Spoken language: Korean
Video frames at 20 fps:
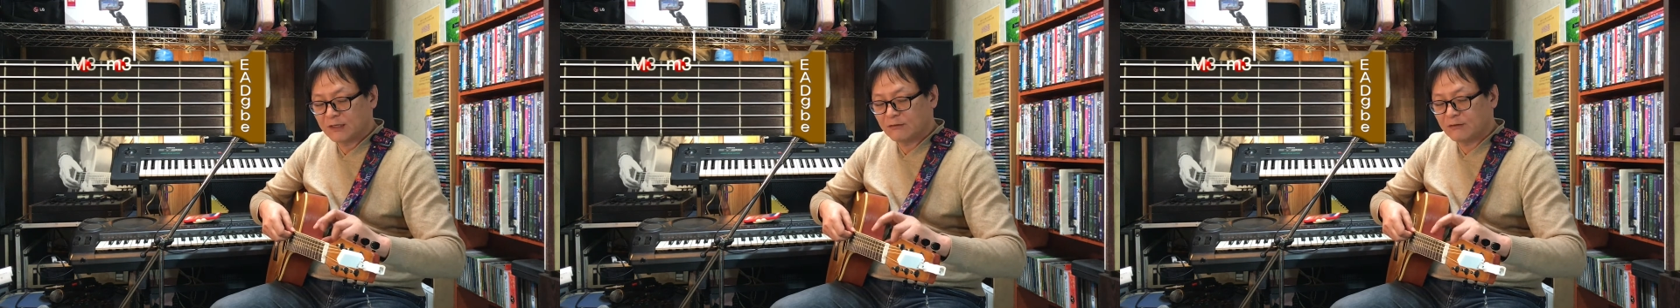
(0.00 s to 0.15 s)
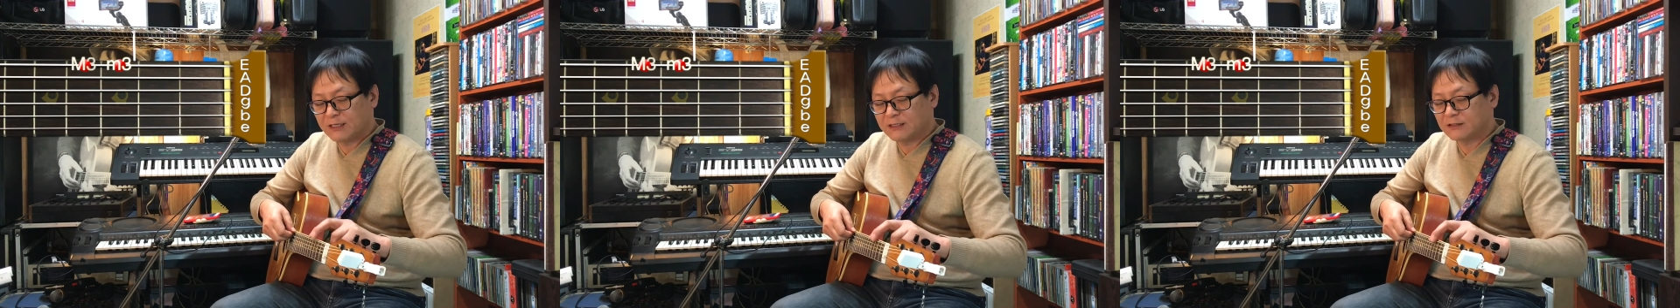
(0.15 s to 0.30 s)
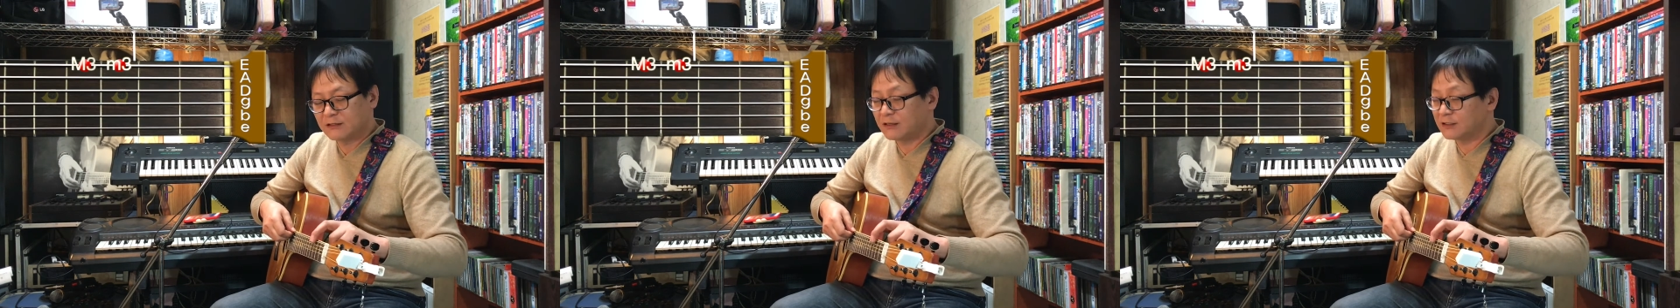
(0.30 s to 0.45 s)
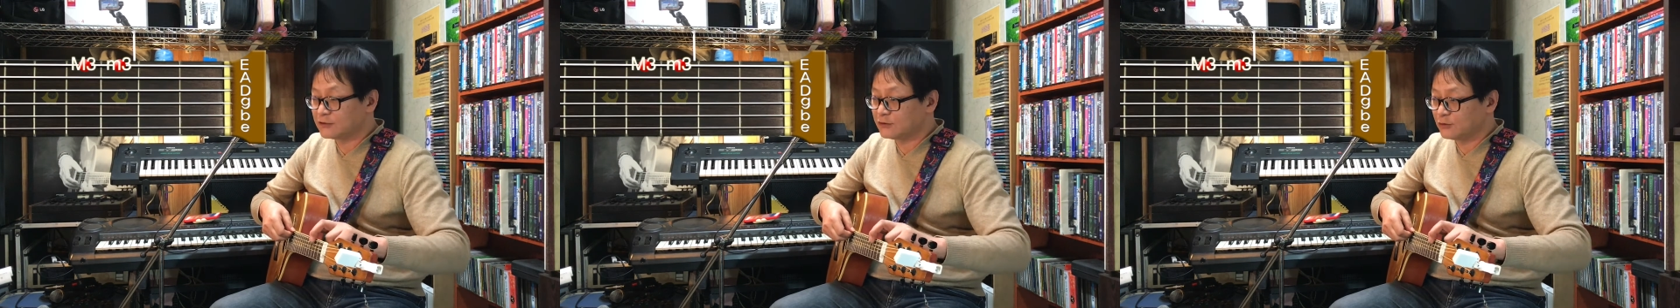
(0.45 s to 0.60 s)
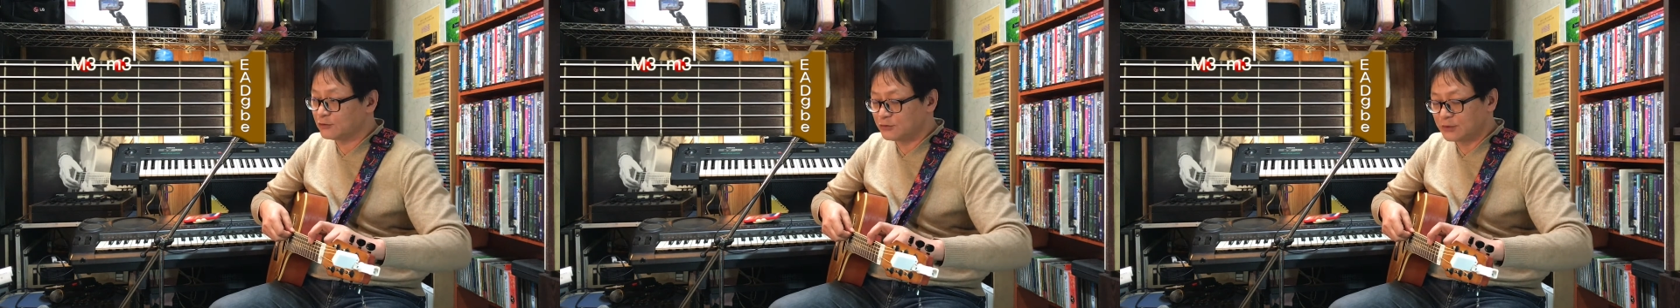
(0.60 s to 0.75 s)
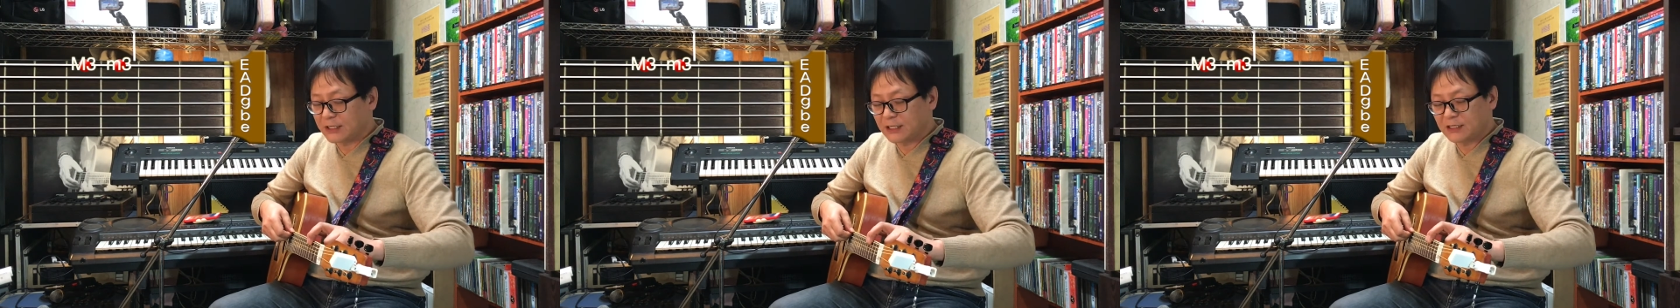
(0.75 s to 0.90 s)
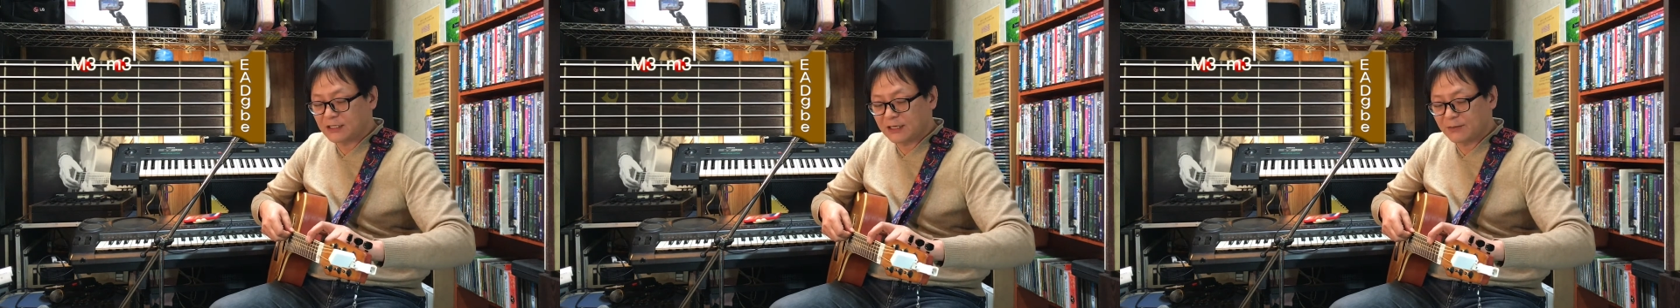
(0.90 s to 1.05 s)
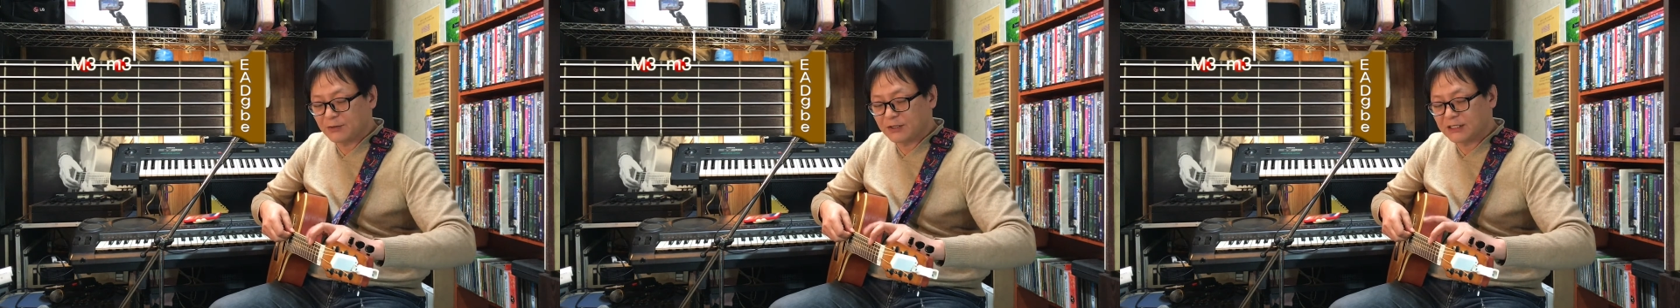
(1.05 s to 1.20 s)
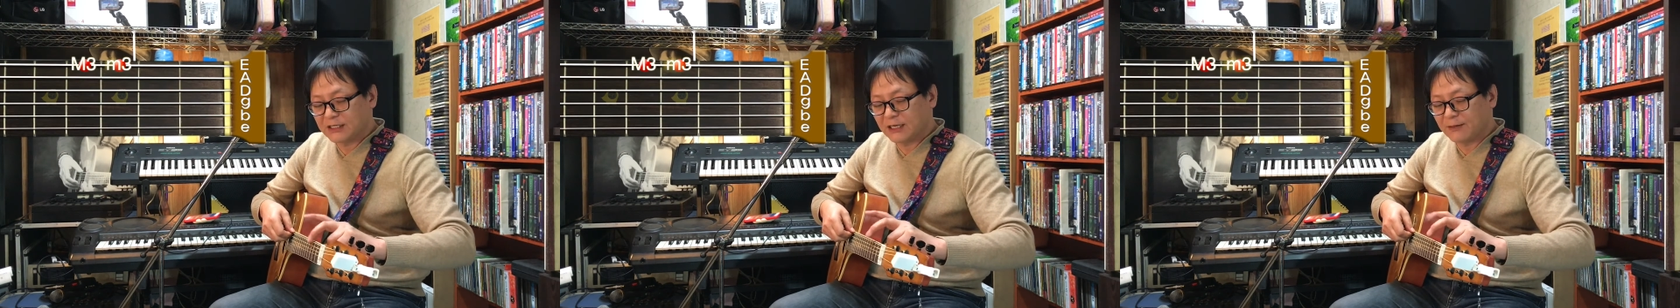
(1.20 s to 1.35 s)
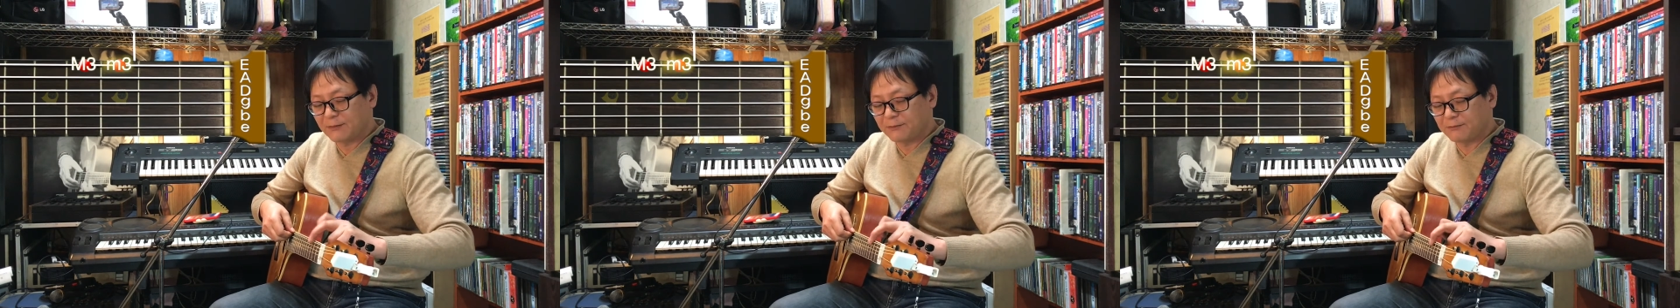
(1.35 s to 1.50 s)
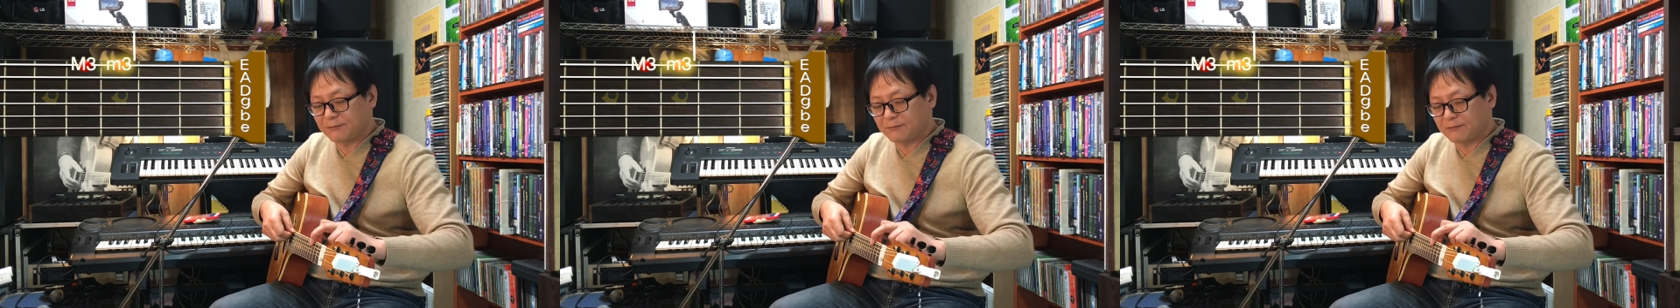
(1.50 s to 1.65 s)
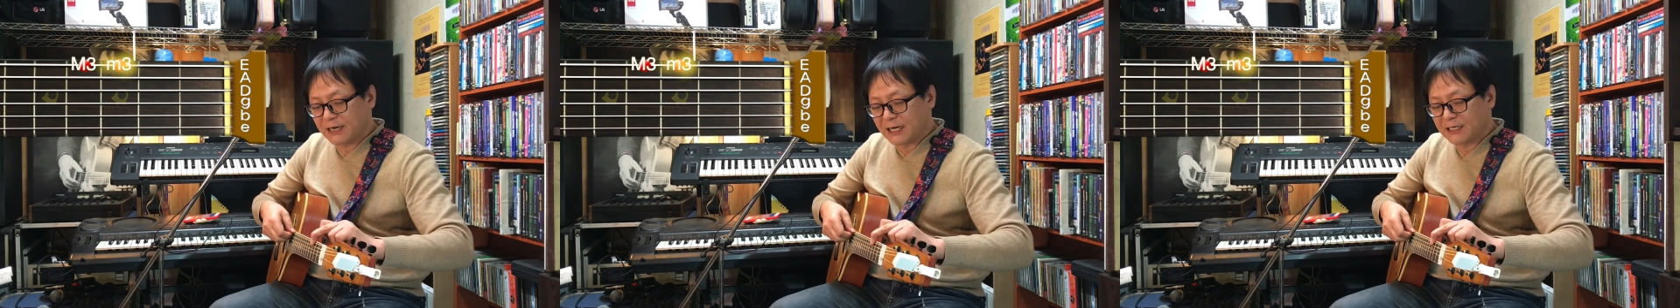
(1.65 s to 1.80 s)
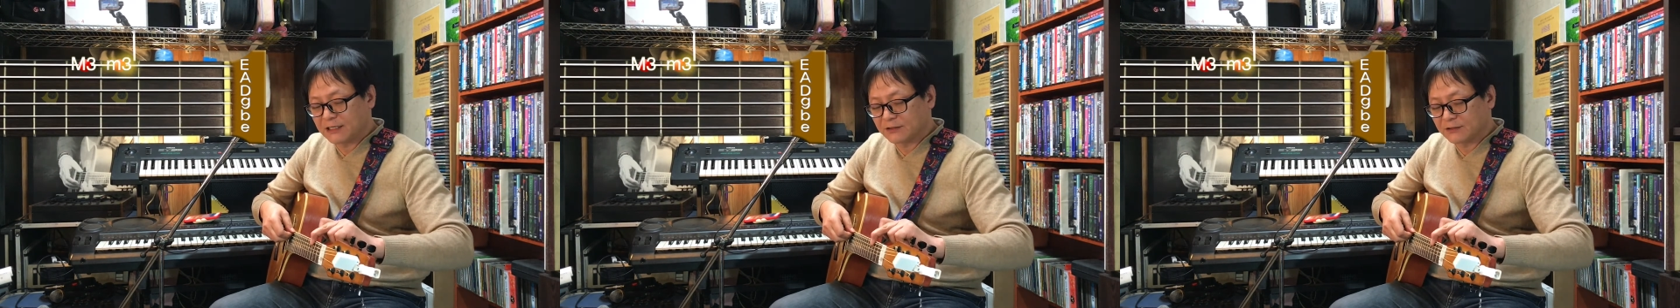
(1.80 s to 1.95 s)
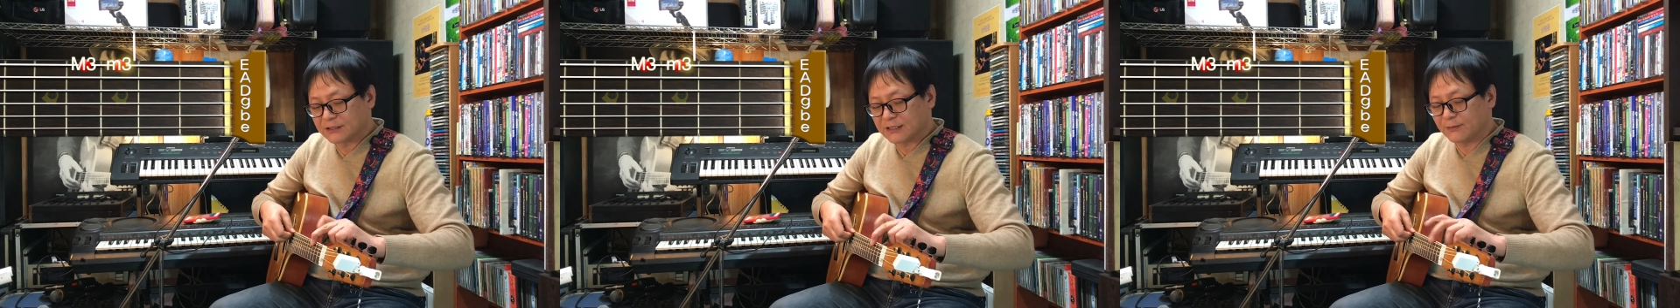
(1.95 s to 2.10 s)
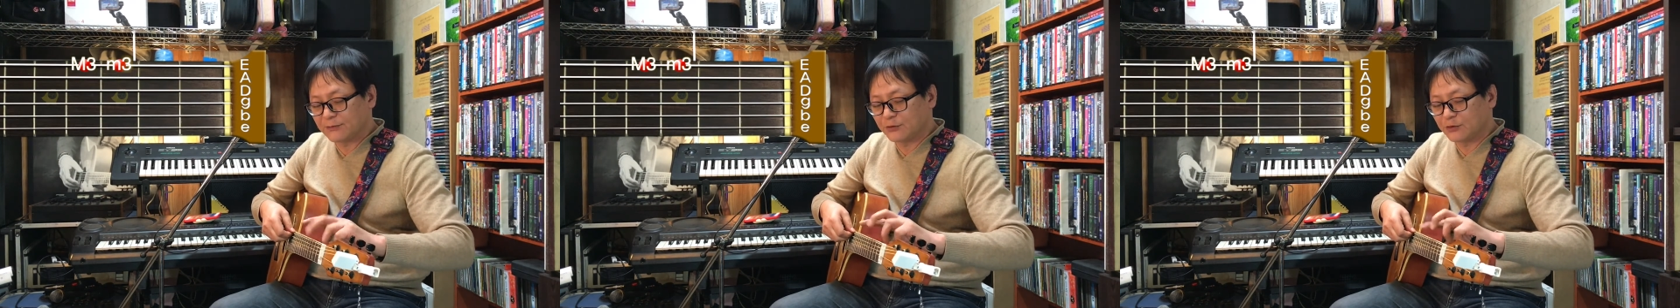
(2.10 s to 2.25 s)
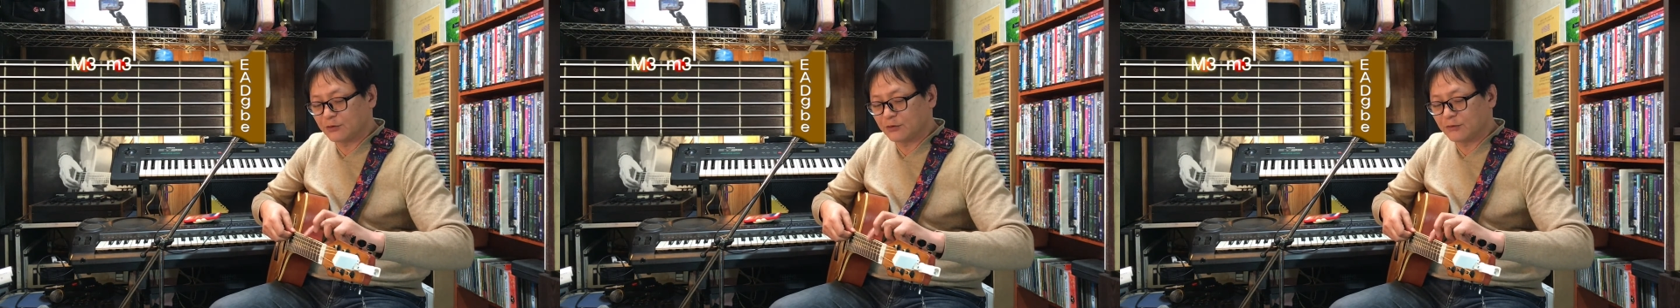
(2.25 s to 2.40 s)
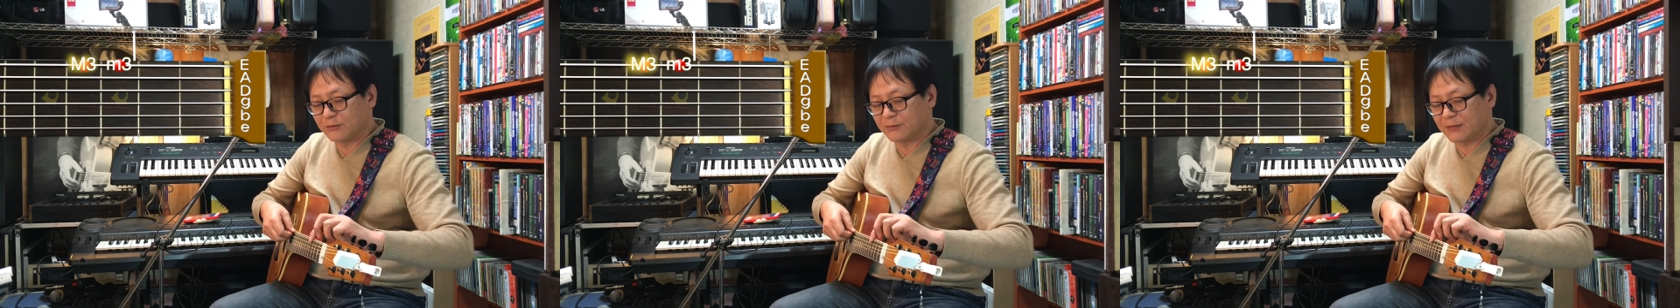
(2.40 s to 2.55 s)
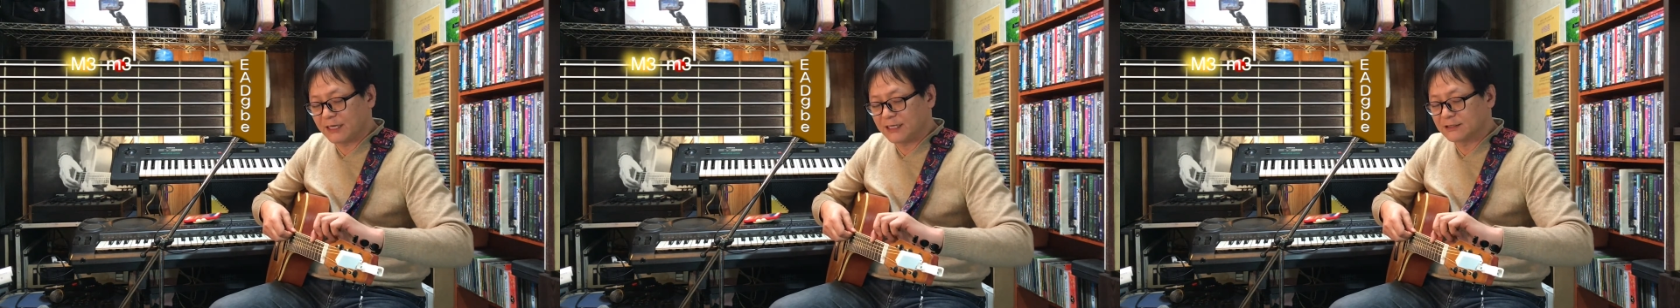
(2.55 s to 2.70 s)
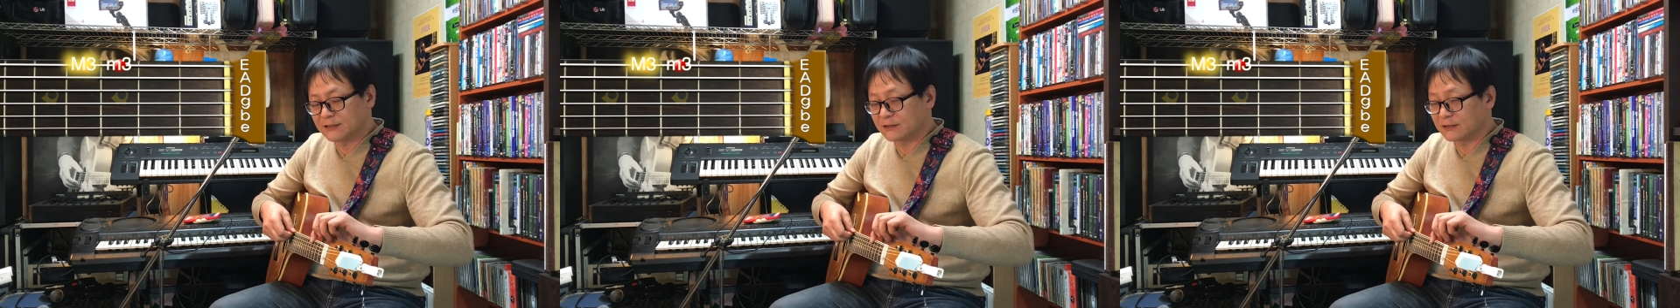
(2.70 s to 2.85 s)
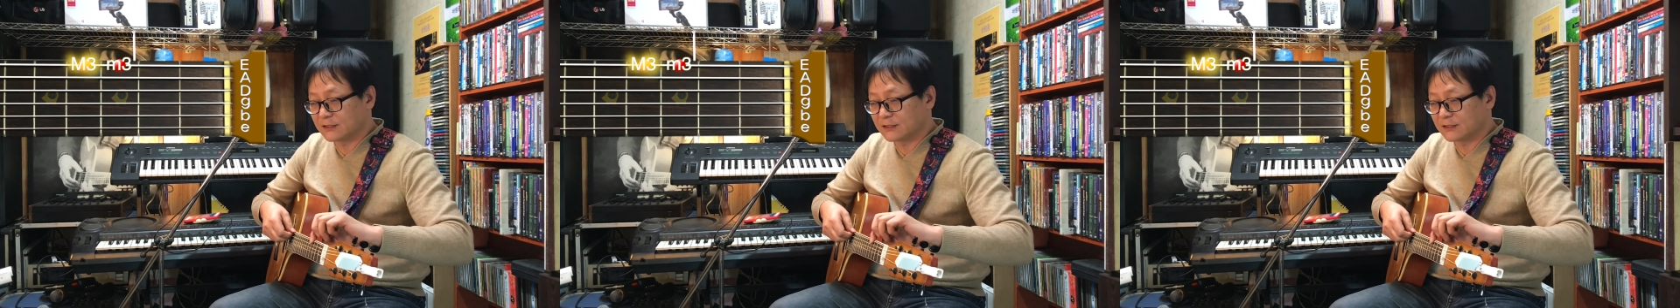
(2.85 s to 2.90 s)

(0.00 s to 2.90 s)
화성학적으로 얘기를 하면 이게 마이너 3도 메이저